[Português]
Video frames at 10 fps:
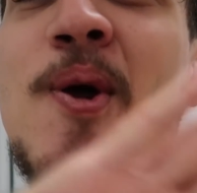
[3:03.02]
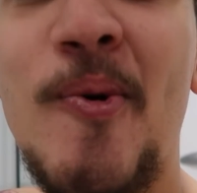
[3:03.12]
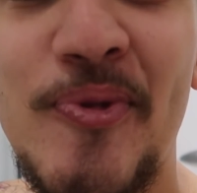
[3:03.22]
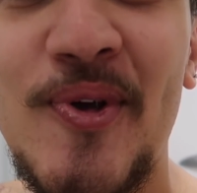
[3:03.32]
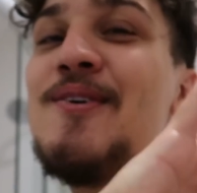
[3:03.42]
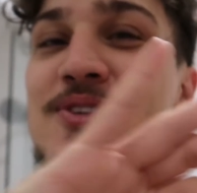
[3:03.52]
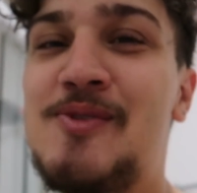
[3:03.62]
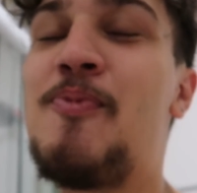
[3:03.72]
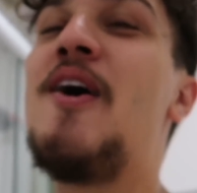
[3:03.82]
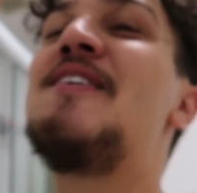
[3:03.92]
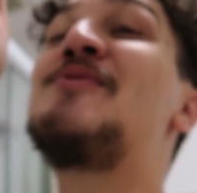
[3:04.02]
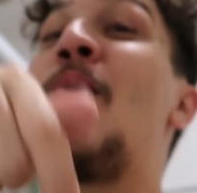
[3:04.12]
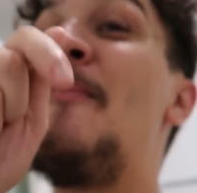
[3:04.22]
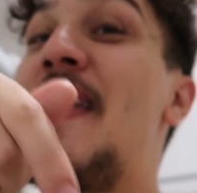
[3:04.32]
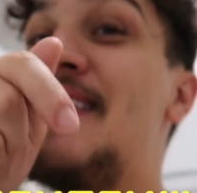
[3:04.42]
Pronto, dei os spoilers,
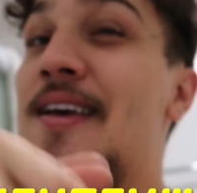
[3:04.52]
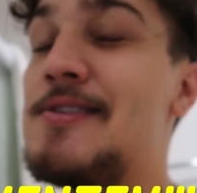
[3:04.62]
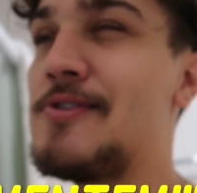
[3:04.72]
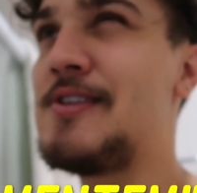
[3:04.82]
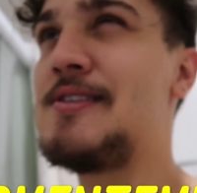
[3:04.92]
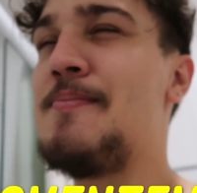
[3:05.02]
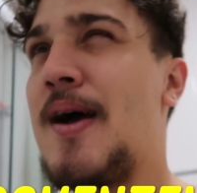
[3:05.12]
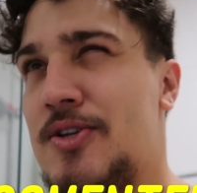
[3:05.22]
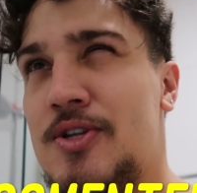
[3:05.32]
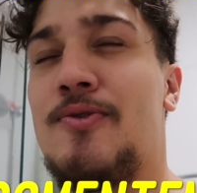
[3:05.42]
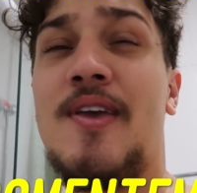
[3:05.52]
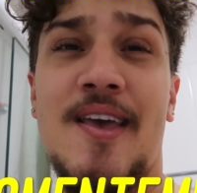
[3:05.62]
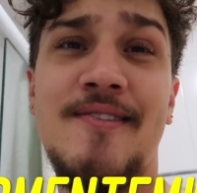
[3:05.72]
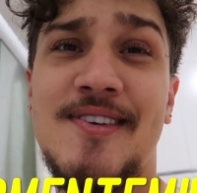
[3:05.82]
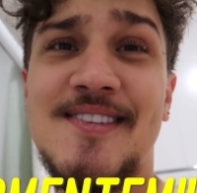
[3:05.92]
comentem aí se vocês imaginam
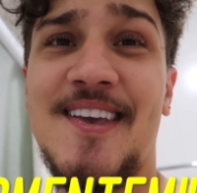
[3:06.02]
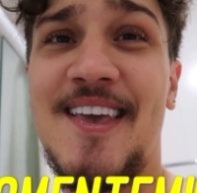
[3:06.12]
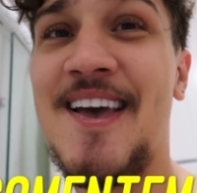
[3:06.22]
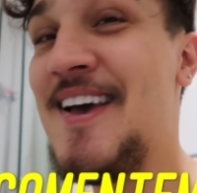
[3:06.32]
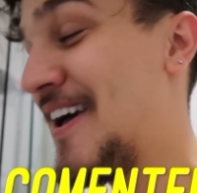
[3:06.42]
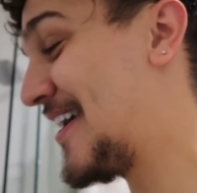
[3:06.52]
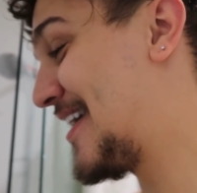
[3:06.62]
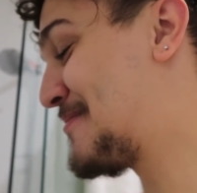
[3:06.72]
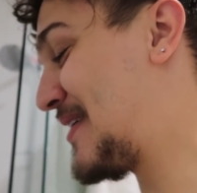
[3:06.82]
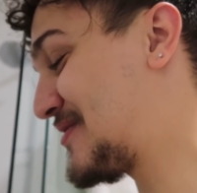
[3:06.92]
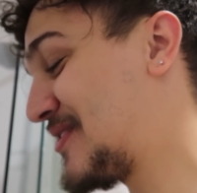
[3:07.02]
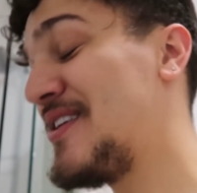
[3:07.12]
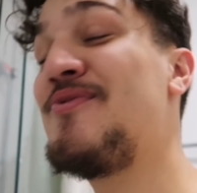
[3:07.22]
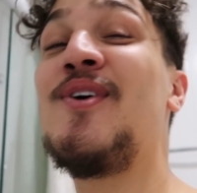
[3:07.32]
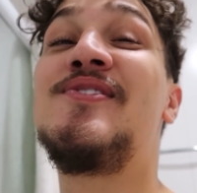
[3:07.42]
que revista que é, mas vão
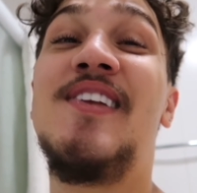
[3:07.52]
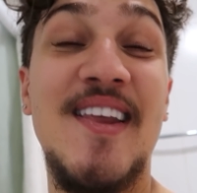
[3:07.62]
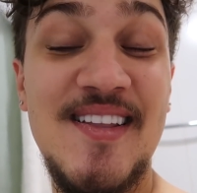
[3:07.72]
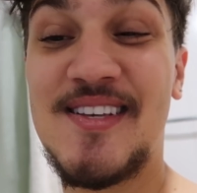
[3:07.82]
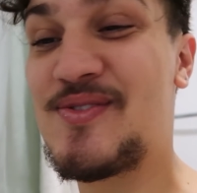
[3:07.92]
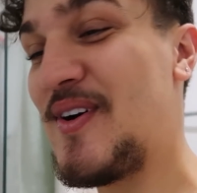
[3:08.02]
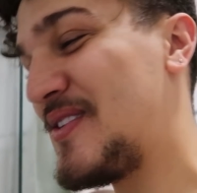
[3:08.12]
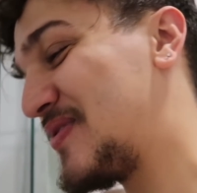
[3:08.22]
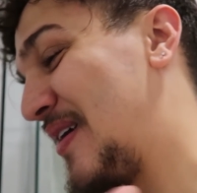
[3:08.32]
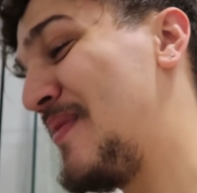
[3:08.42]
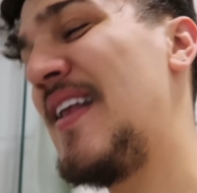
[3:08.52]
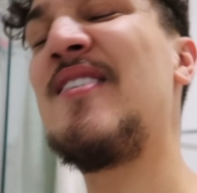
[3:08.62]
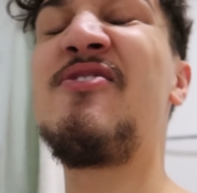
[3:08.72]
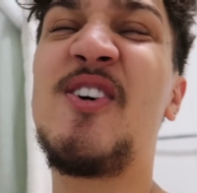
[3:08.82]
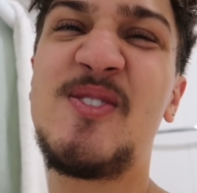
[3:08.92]
ser fotos lindas, fotos
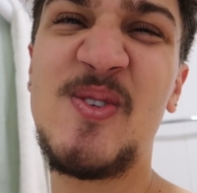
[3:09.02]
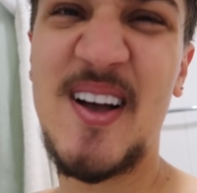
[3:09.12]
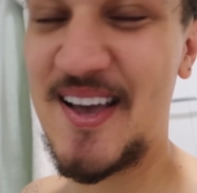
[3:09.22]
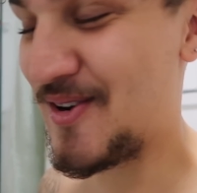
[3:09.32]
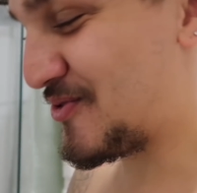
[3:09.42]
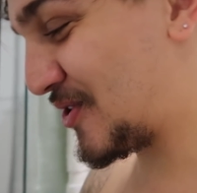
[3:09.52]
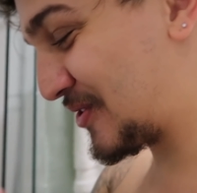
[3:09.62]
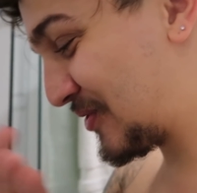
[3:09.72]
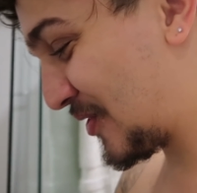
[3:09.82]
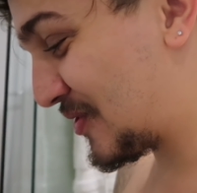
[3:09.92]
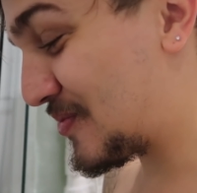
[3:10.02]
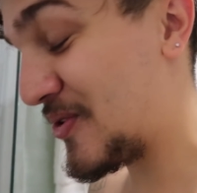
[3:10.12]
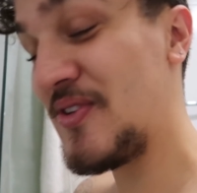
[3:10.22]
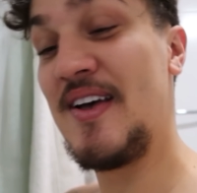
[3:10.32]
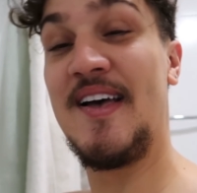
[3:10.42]
família, fotos do Gael, fotos todo
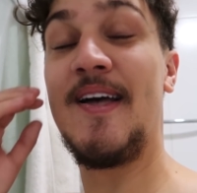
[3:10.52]
mundo.